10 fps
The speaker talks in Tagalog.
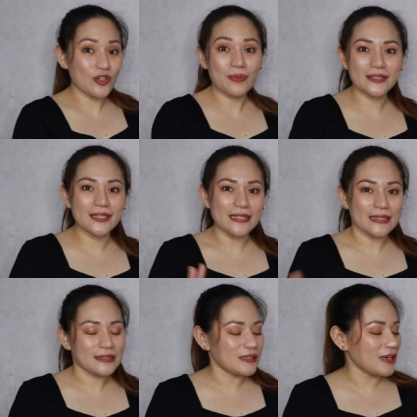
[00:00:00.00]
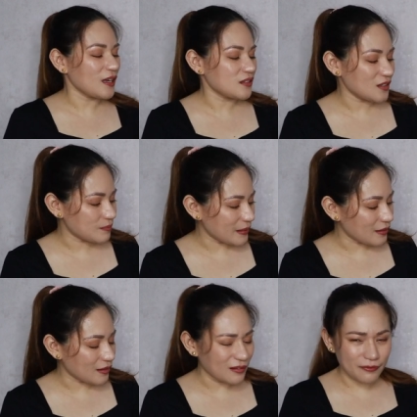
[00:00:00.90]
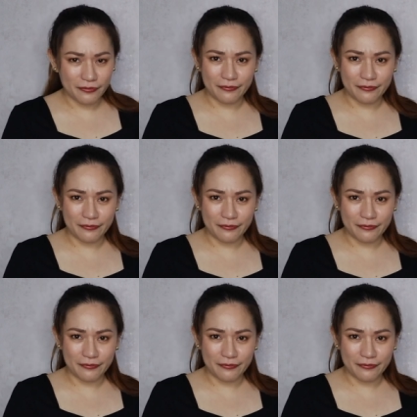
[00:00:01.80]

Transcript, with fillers: Sobrang dali na talaga. As in, parang